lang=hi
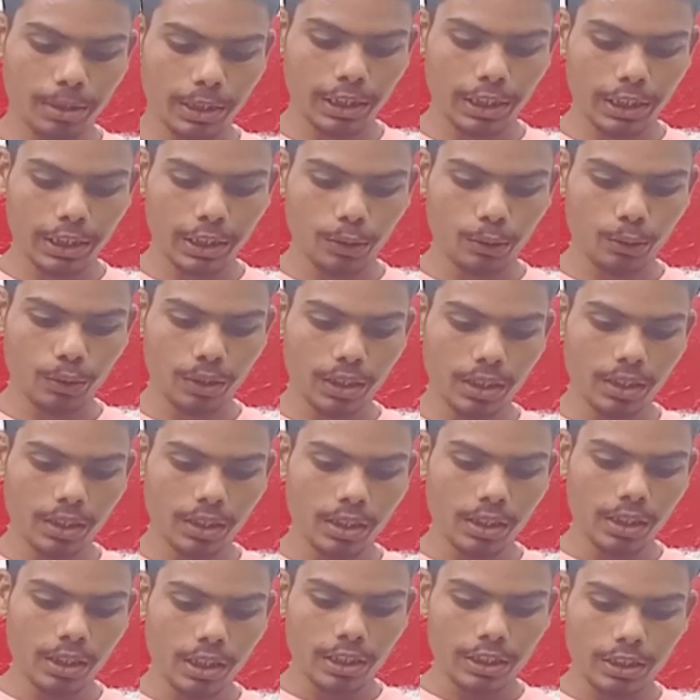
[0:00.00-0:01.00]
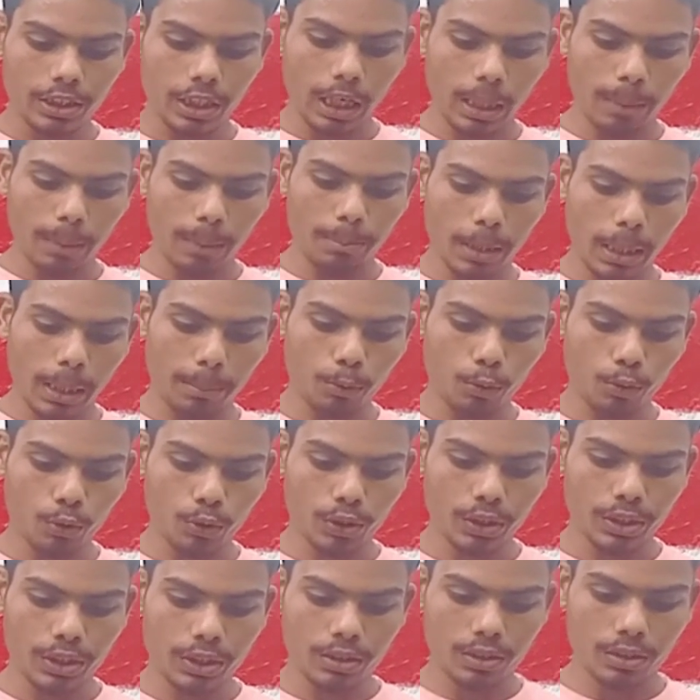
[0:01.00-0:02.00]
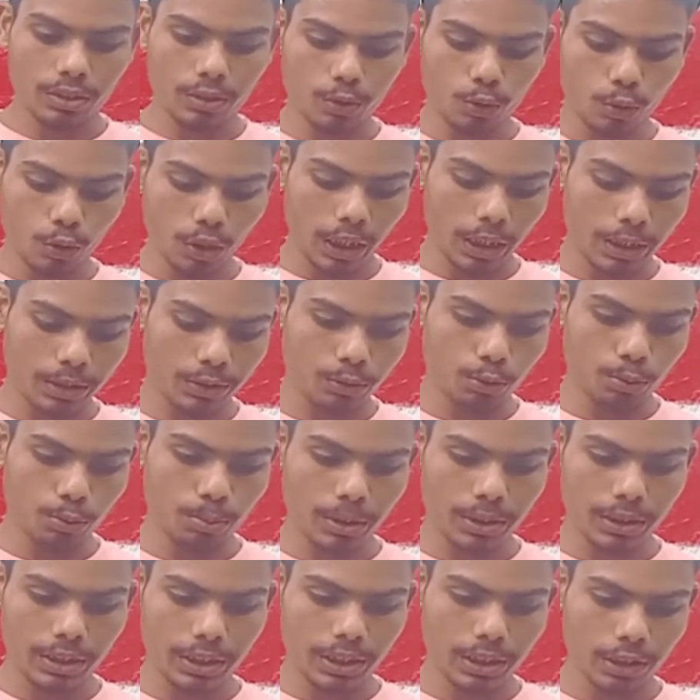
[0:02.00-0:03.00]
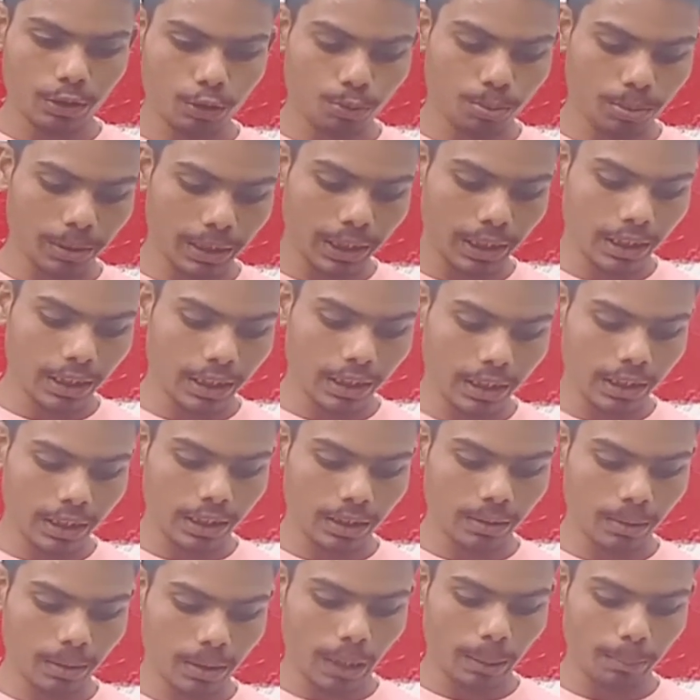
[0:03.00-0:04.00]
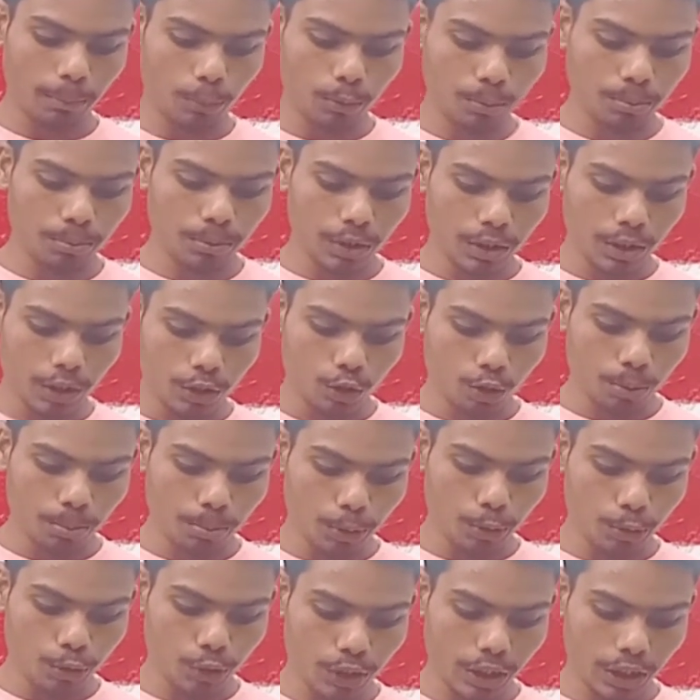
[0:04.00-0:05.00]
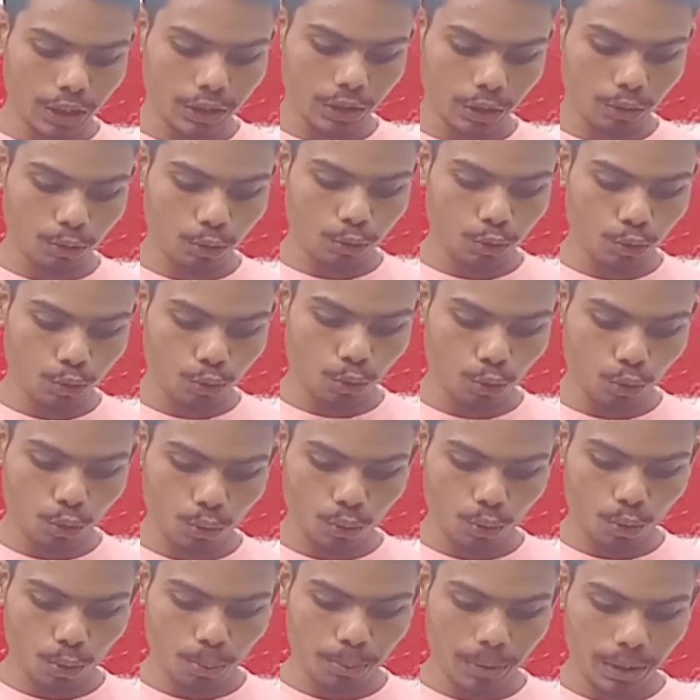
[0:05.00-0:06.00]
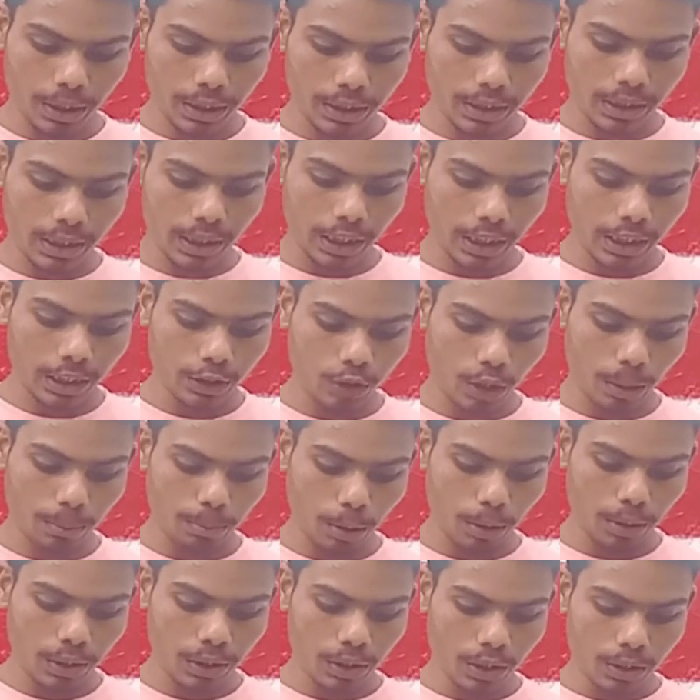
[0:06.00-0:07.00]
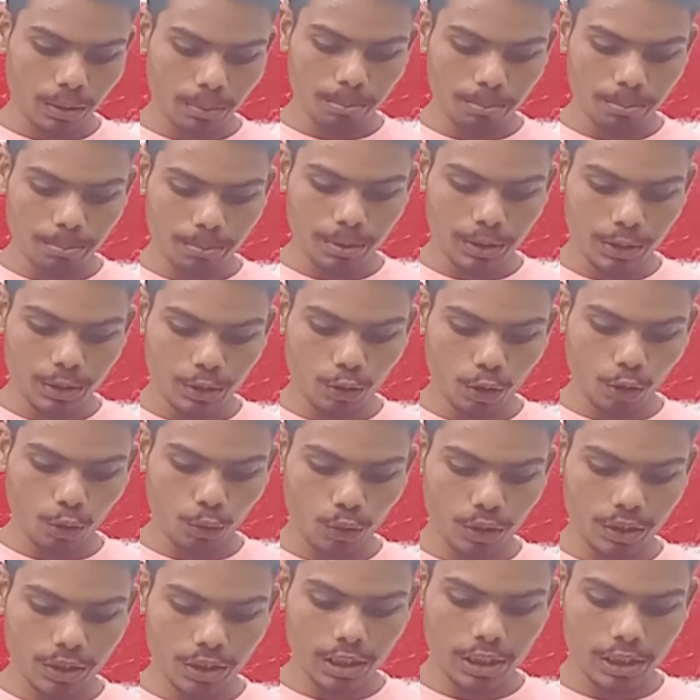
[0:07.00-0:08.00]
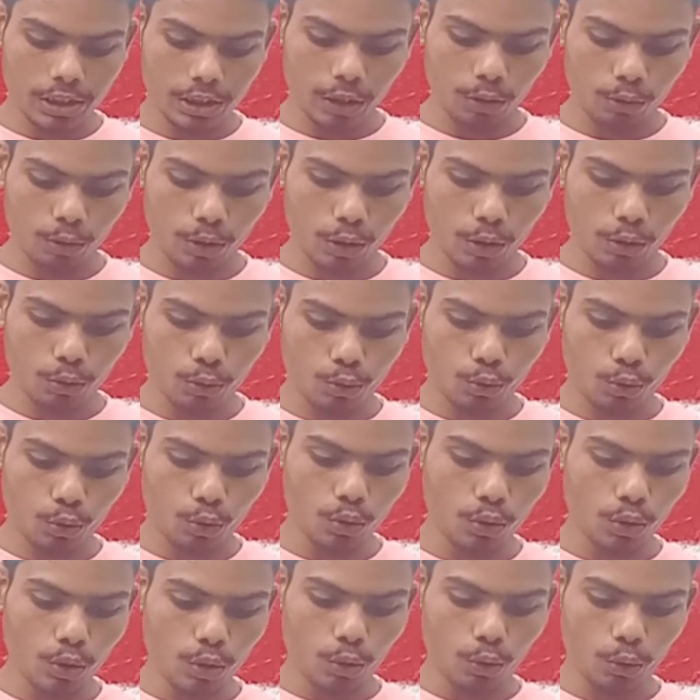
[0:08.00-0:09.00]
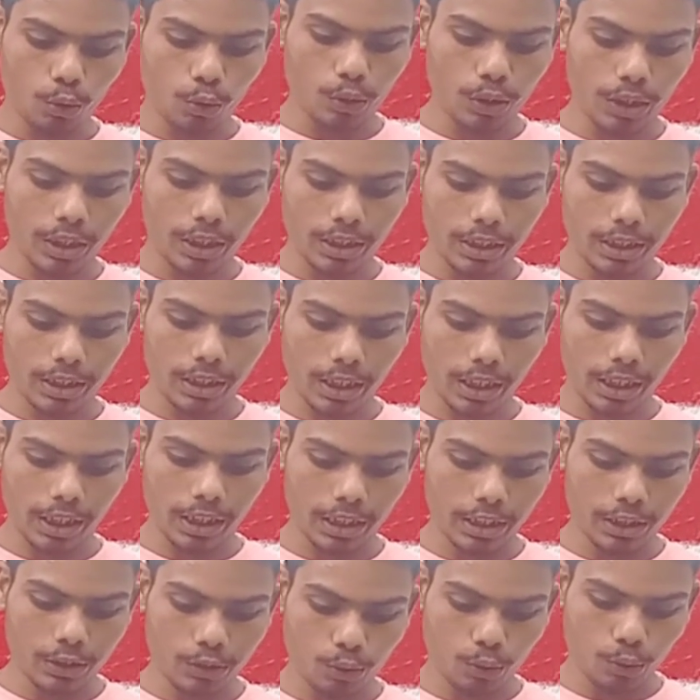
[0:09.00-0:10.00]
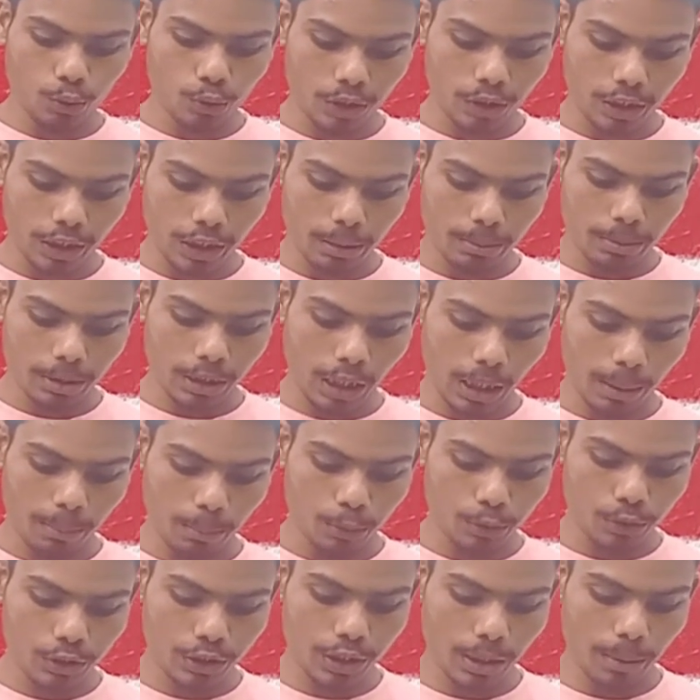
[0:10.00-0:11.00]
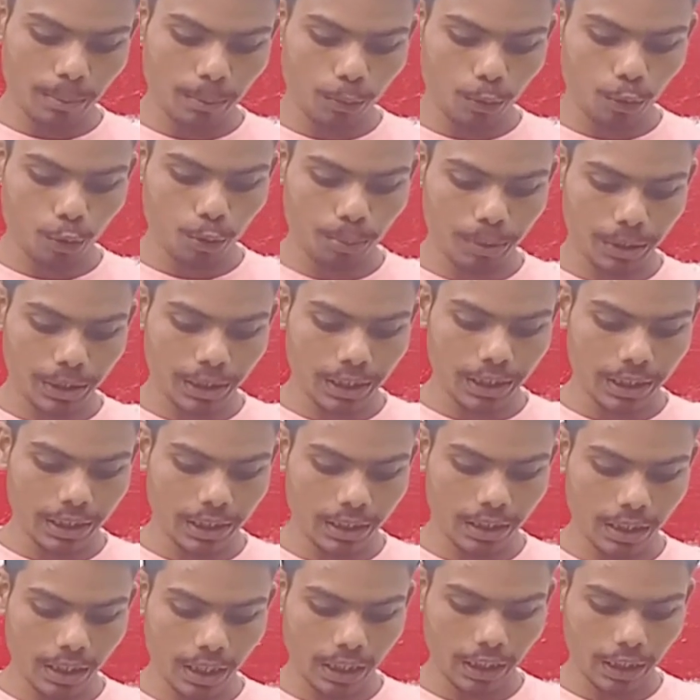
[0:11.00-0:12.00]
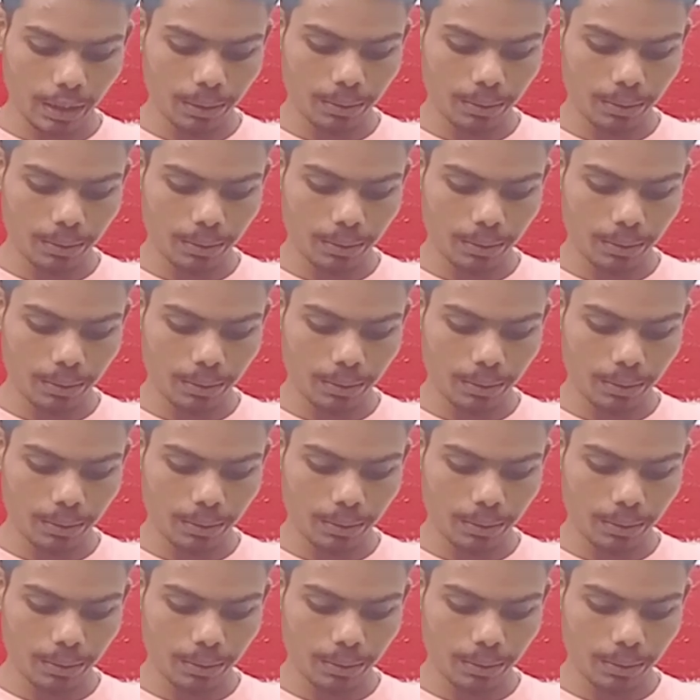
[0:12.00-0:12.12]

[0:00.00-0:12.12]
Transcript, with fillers: पर क्लिक करोगे यहाँ पे आपको दो लाइन से ऊपर दिखेंगे उस पर क्लिक करने के बाद आपको जो म्यूजिक का साउंड उसको ऑफ कर देना एंड जो आपका वीडियो का ओरिजिनल साउंड है उसको ऑन कर देना एंड इसको ऑन करने के बाद आपको सीधे अपलोड पे क्लिक करना है